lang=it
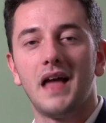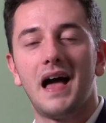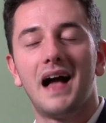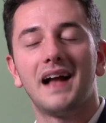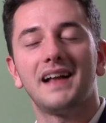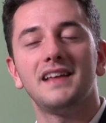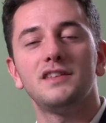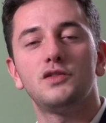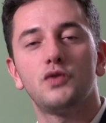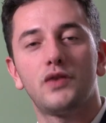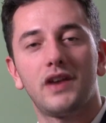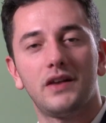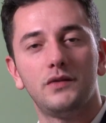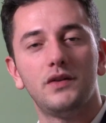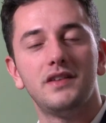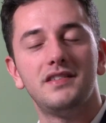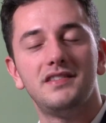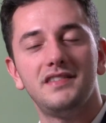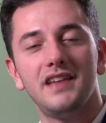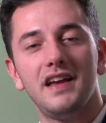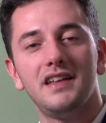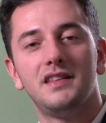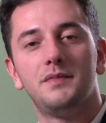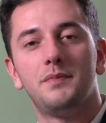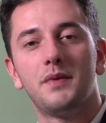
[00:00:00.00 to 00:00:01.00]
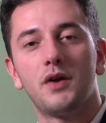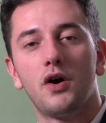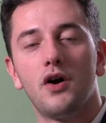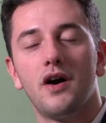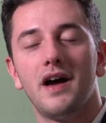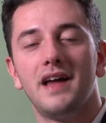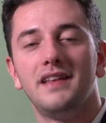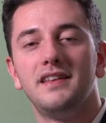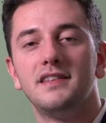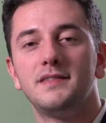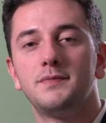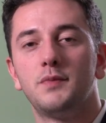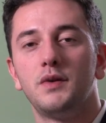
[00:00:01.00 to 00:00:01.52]
Anche su Cloud Estate però
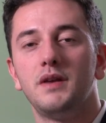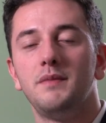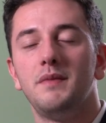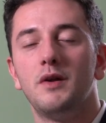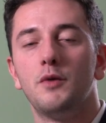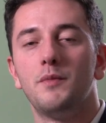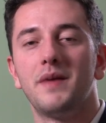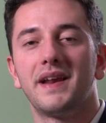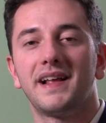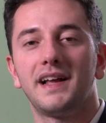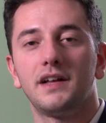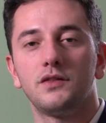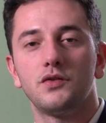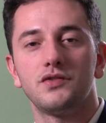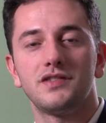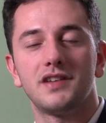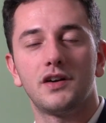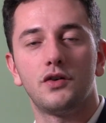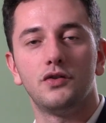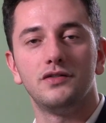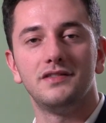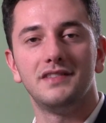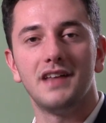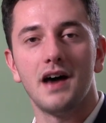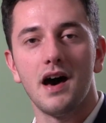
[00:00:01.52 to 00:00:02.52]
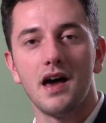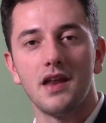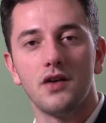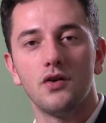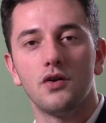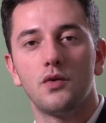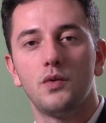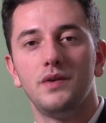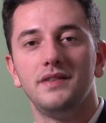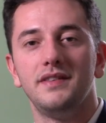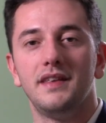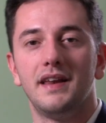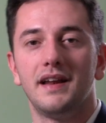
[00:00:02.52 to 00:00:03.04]
è disponibile un mercato
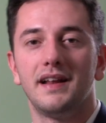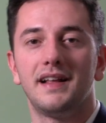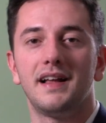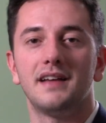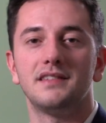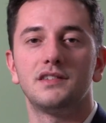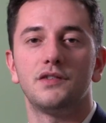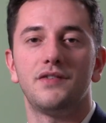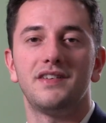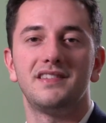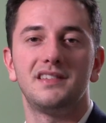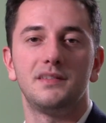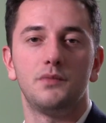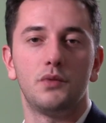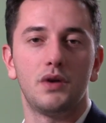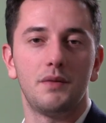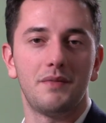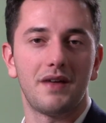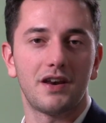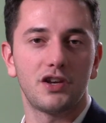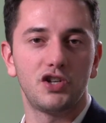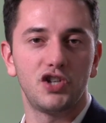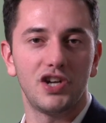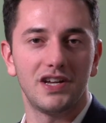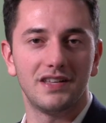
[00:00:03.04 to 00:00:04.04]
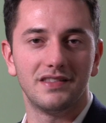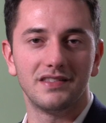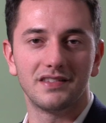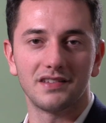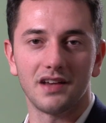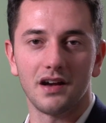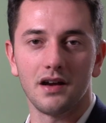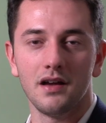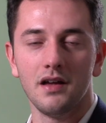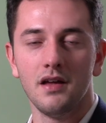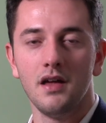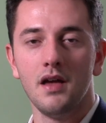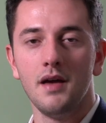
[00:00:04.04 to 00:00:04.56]
secondario, quindi nel caso avessimo
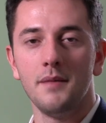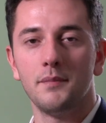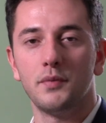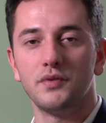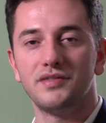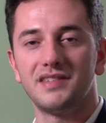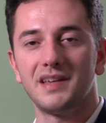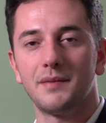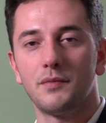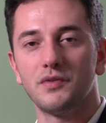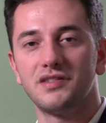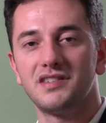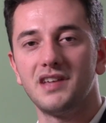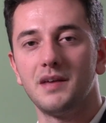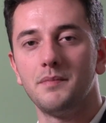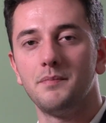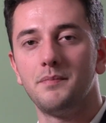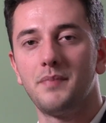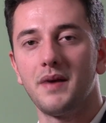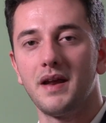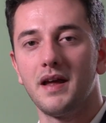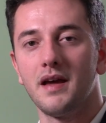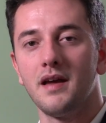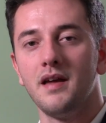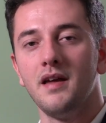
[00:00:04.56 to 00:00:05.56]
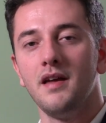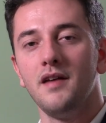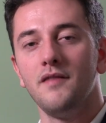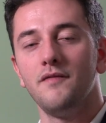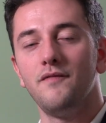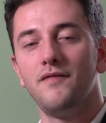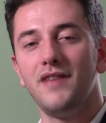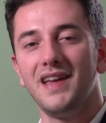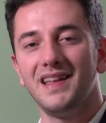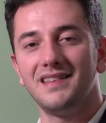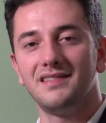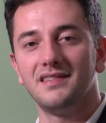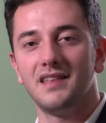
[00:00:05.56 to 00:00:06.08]
un'emergenza possiamo sempre
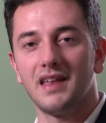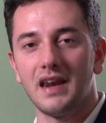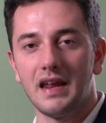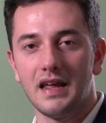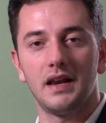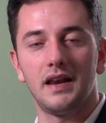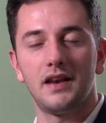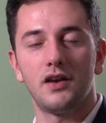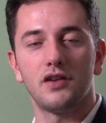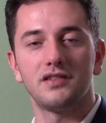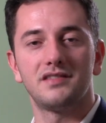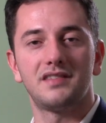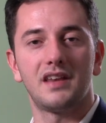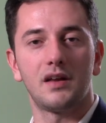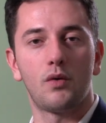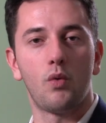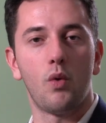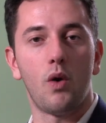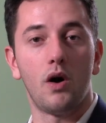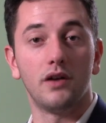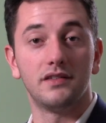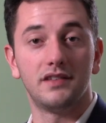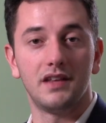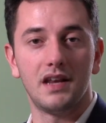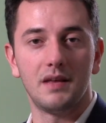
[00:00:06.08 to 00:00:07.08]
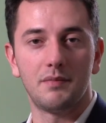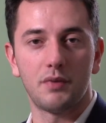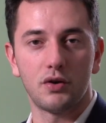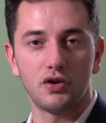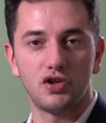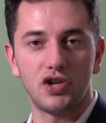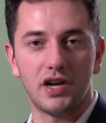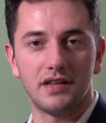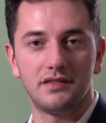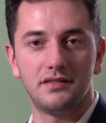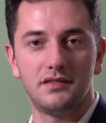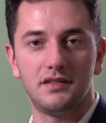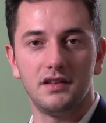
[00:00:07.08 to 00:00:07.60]
vendere le nostre quote dei
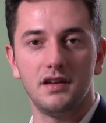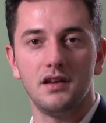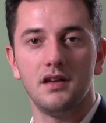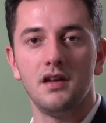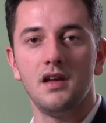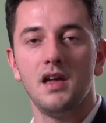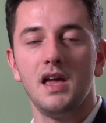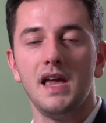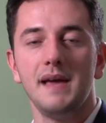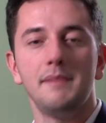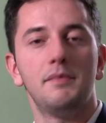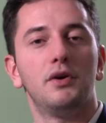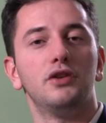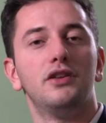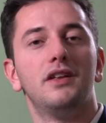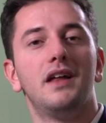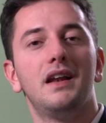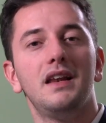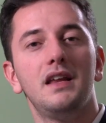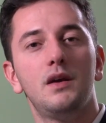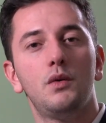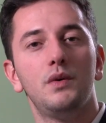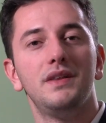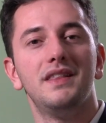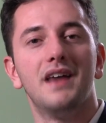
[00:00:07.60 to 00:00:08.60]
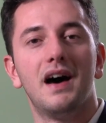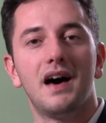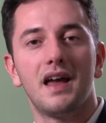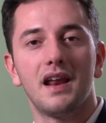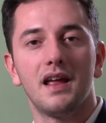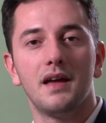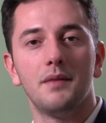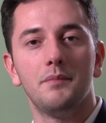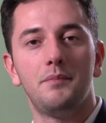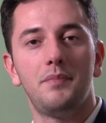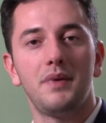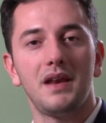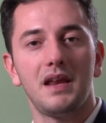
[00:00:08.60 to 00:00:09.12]
progetti in modo da
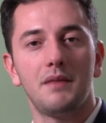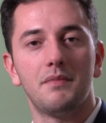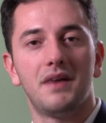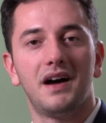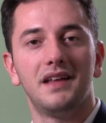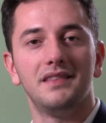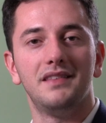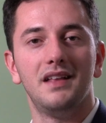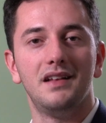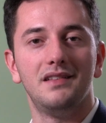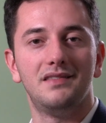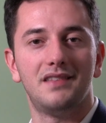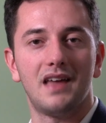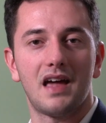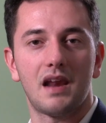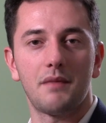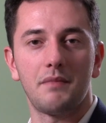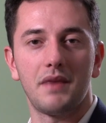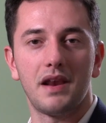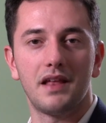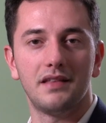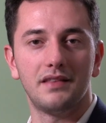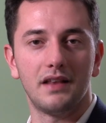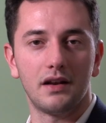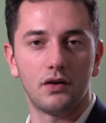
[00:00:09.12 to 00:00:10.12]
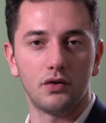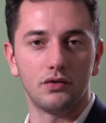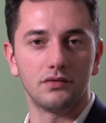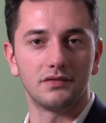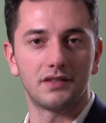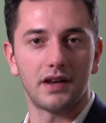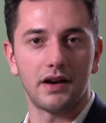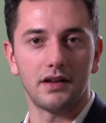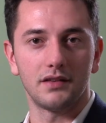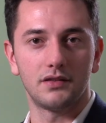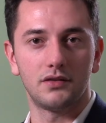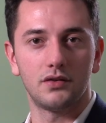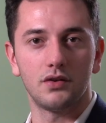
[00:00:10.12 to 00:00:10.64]
liquidare prima del termine del
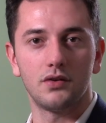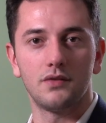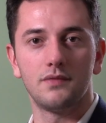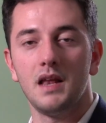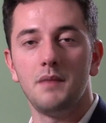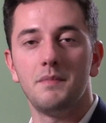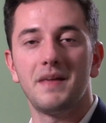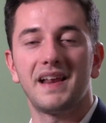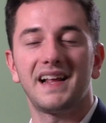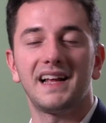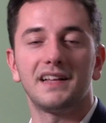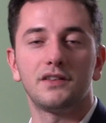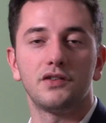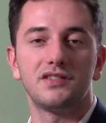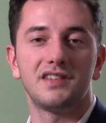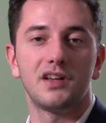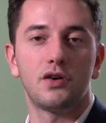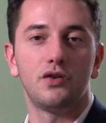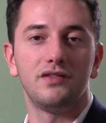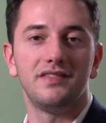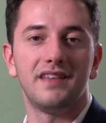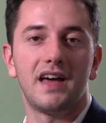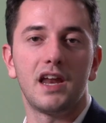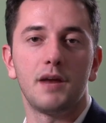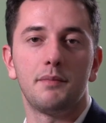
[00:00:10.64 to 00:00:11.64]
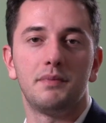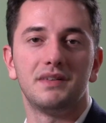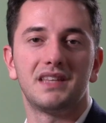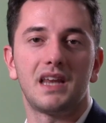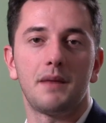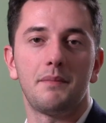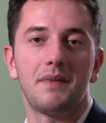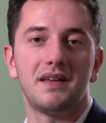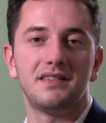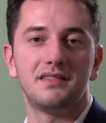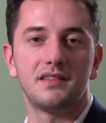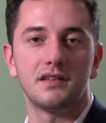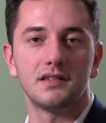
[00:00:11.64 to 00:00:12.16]
contratto. Il mercato secondario
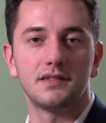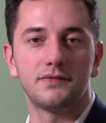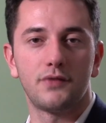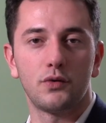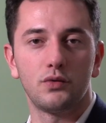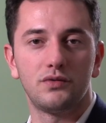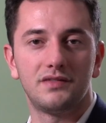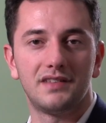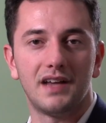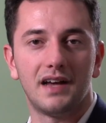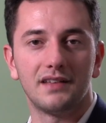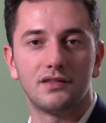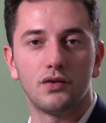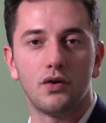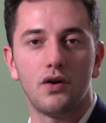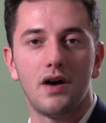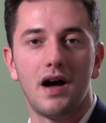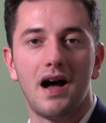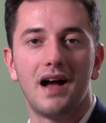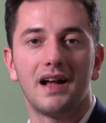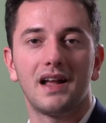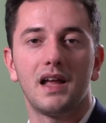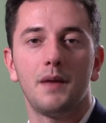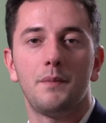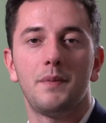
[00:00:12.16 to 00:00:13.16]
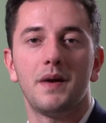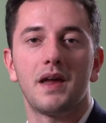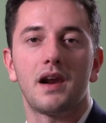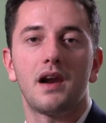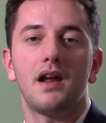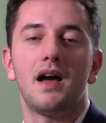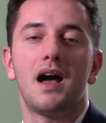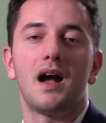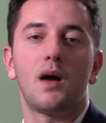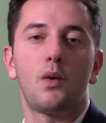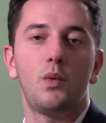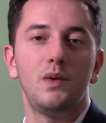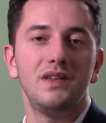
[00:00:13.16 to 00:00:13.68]
potrebbe essere sfruttato anche
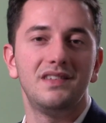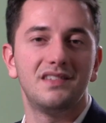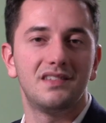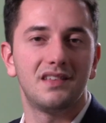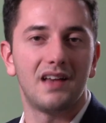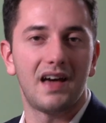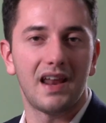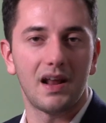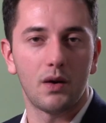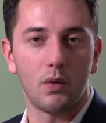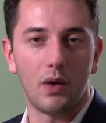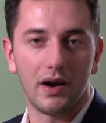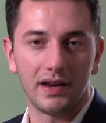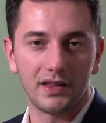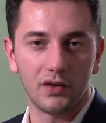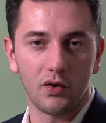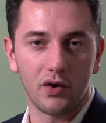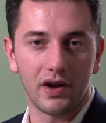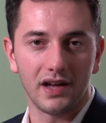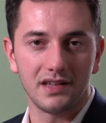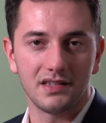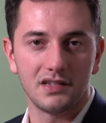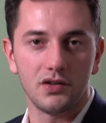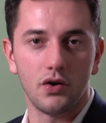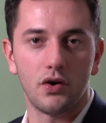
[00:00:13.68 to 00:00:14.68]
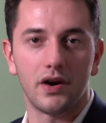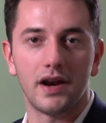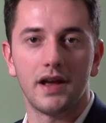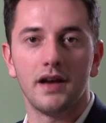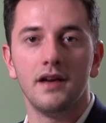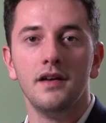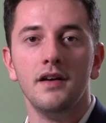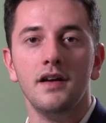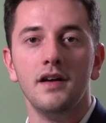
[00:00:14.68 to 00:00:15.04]
per acquistare qualche occasione,